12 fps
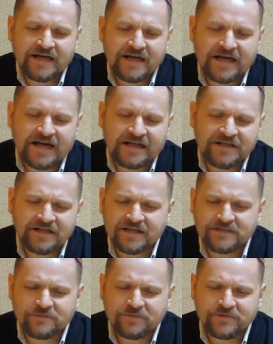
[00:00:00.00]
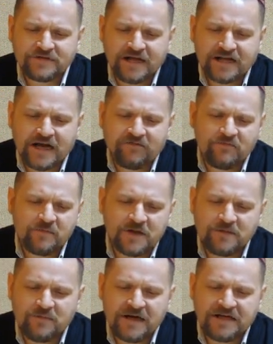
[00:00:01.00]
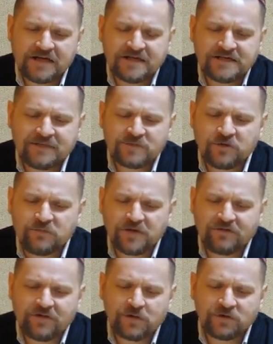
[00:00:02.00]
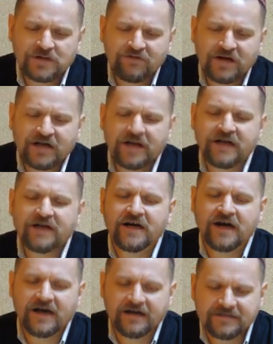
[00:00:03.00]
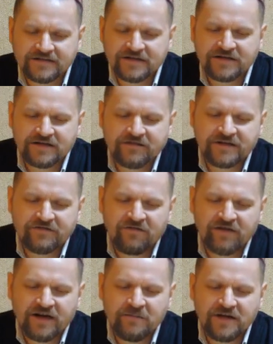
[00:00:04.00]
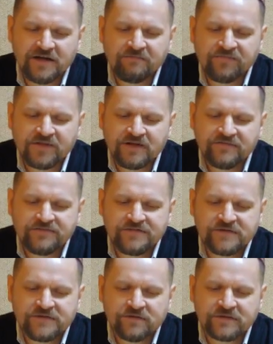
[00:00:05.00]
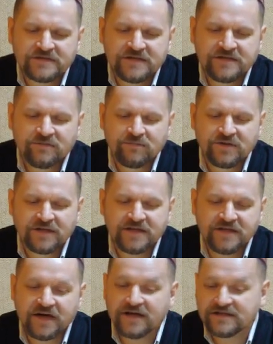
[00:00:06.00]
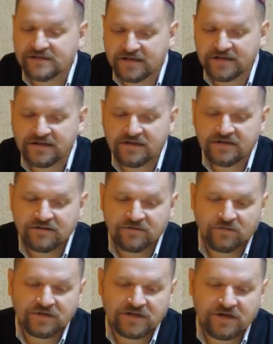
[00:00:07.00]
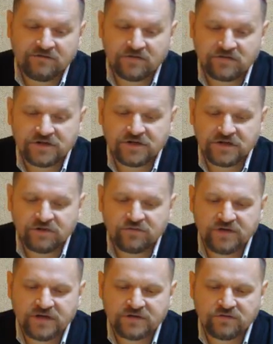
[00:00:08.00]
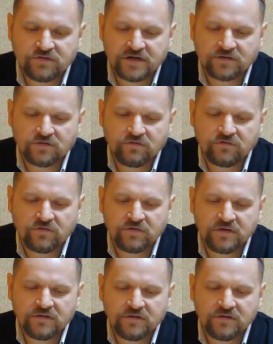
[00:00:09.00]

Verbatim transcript: Хотелось бы узнать, как вы понимаете концепцию первородного греха. До недавнего времени все с этим было ясно, но недавно услышал иудейскую трактовку